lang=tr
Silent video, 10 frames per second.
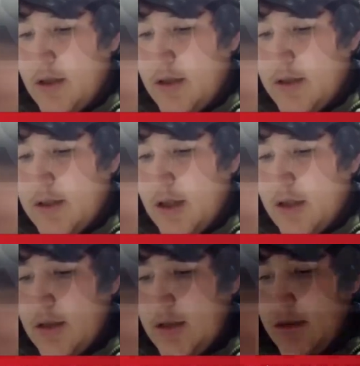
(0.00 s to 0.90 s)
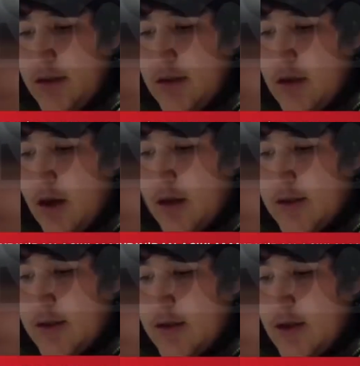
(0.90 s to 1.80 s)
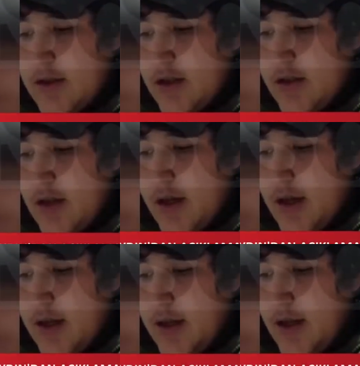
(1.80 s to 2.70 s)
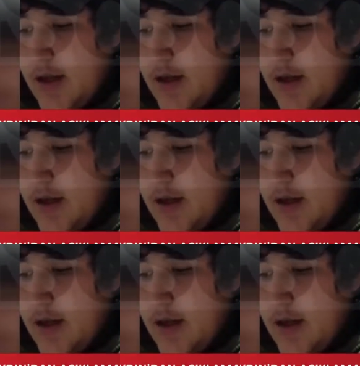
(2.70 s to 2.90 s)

insanların haksız kazançlar elde